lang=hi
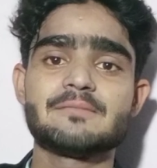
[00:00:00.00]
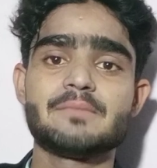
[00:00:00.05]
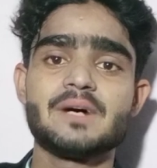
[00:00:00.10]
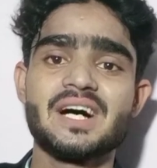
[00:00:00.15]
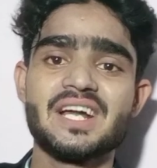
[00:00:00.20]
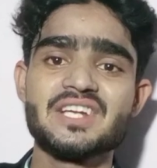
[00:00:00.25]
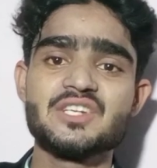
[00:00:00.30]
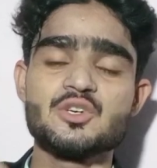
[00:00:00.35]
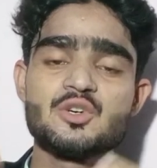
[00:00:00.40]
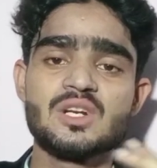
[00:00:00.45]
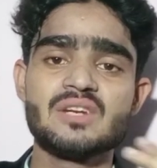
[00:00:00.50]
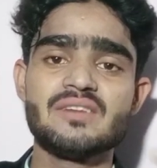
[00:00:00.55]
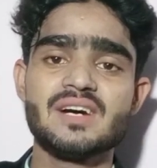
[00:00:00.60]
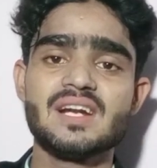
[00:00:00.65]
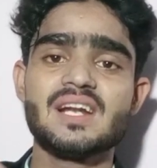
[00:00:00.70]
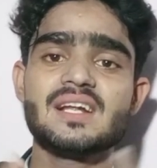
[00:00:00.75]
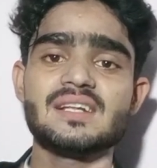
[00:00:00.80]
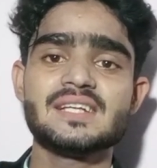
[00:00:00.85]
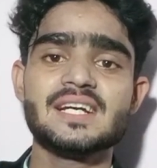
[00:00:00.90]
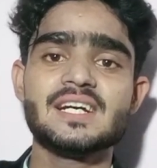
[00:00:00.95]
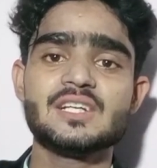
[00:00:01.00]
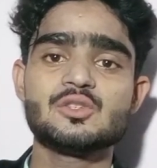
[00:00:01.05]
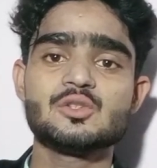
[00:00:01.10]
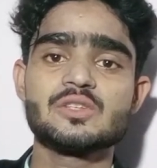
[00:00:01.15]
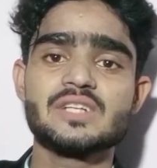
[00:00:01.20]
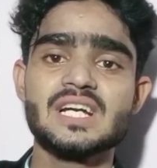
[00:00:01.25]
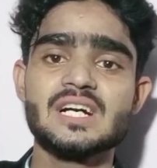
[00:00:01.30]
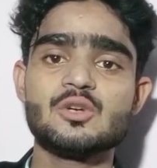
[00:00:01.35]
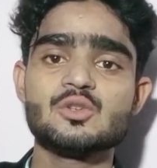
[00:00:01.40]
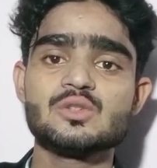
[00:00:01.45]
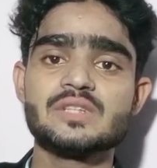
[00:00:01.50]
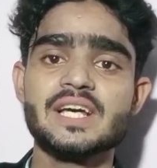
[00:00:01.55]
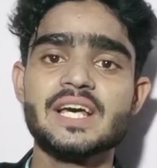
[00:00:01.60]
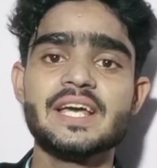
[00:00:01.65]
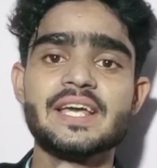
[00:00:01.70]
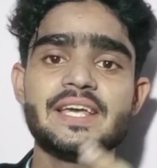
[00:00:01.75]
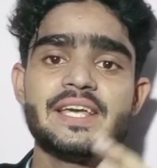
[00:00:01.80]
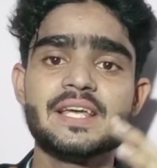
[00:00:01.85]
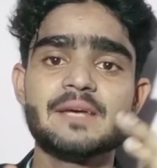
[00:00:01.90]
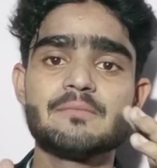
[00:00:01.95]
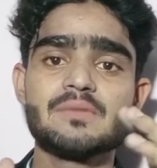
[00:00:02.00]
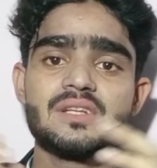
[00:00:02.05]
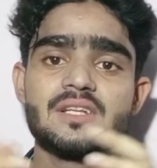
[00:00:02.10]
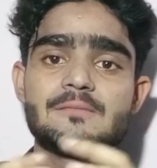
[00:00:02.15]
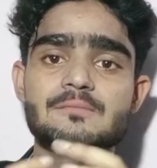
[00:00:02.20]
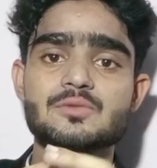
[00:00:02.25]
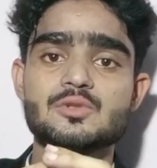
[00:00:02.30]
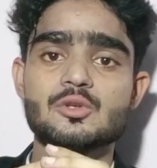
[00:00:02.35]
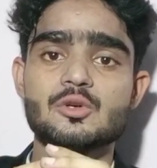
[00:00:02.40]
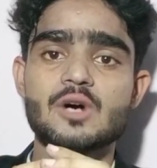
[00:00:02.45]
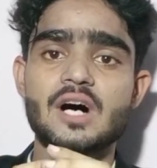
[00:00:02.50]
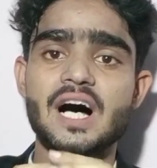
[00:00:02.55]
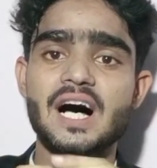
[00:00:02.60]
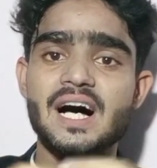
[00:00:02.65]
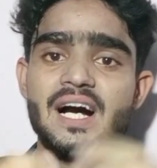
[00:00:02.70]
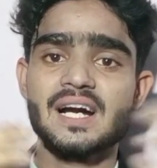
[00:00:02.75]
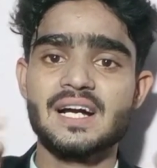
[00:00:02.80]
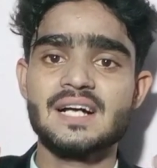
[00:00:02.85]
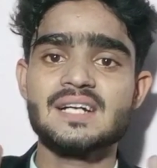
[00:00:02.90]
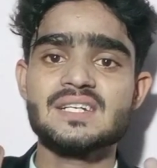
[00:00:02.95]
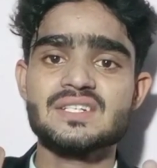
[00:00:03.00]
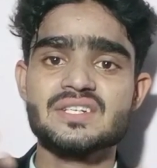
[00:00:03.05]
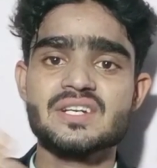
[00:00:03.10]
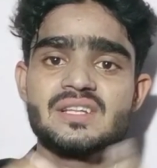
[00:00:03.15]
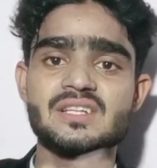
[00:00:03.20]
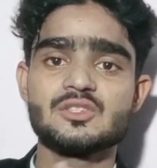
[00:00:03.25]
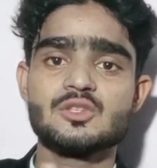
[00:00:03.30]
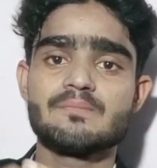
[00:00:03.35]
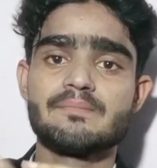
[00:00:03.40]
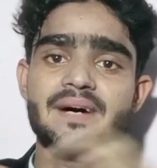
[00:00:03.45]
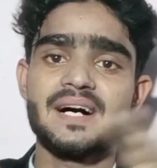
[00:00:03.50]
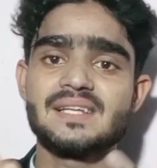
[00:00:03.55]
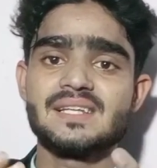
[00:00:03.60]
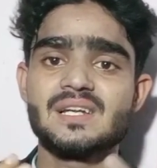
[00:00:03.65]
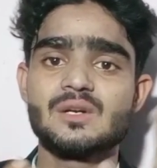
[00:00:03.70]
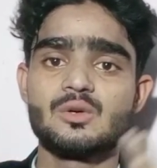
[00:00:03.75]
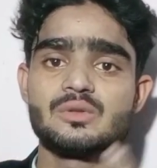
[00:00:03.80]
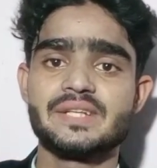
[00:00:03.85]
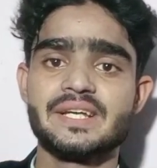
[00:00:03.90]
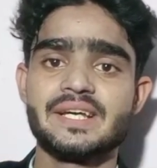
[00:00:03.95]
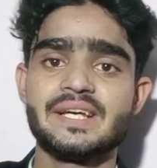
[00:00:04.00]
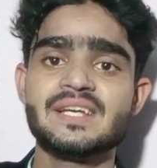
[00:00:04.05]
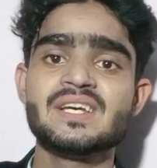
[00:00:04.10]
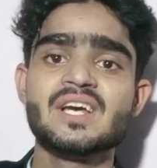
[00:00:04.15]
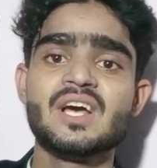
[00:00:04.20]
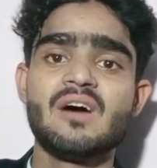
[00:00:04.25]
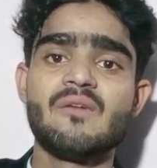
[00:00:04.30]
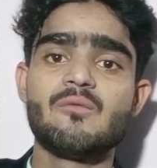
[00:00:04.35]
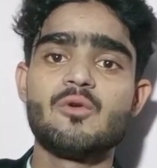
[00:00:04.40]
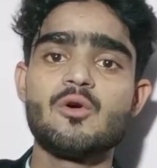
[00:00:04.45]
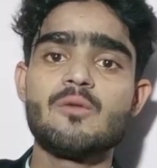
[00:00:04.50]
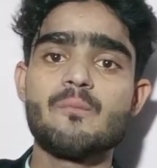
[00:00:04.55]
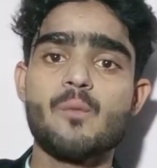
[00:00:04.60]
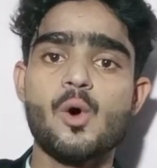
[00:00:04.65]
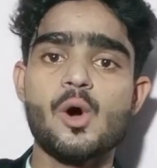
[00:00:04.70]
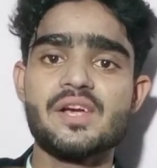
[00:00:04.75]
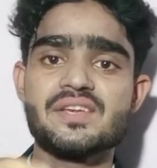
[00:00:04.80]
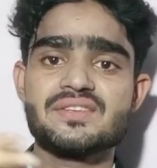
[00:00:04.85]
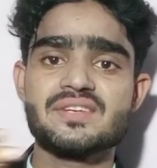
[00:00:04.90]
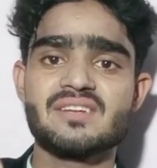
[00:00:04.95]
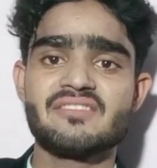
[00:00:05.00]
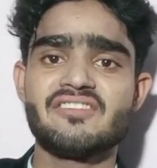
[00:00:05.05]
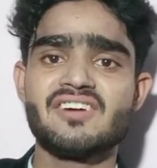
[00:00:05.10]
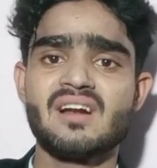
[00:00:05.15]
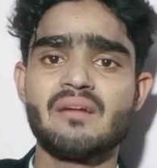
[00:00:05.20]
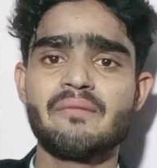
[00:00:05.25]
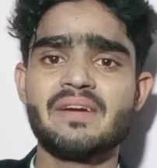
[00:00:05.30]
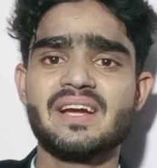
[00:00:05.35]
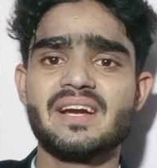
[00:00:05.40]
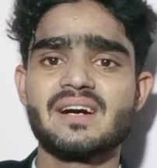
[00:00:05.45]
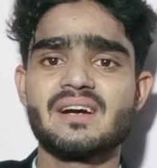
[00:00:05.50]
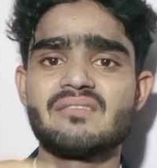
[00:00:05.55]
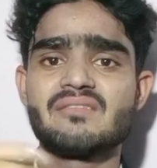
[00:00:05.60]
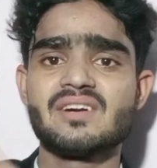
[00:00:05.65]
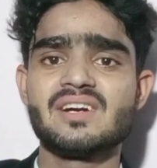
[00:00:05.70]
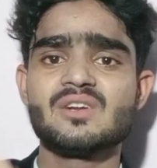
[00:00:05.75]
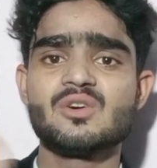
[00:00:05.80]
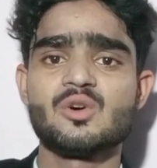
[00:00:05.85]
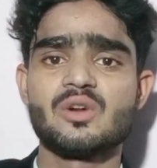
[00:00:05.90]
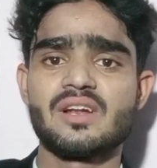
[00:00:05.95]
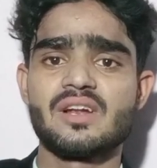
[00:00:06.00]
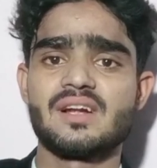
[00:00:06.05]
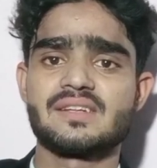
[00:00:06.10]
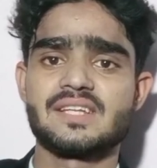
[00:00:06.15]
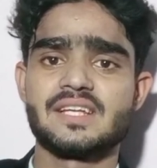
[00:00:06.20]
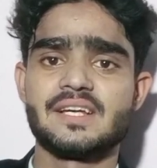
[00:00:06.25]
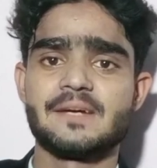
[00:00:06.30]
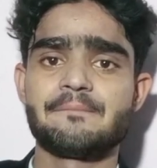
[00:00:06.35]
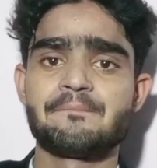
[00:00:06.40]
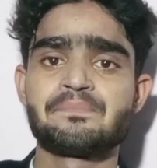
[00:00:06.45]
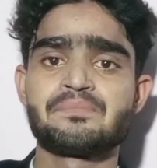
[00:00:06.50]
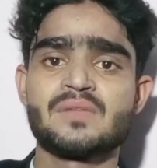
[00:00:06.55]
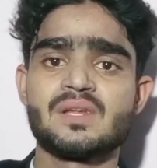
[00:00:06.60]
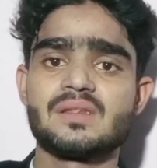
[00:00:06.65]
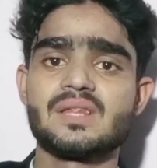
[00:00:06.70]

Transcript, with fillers: जब बारिश होने वाला रहता है तो क्या होता है कि मतलब जो आकाश के अंदर जो बादल होते हैं वो मॉइस्चर फॉर्म में कन्वर्ट होने लगते हैं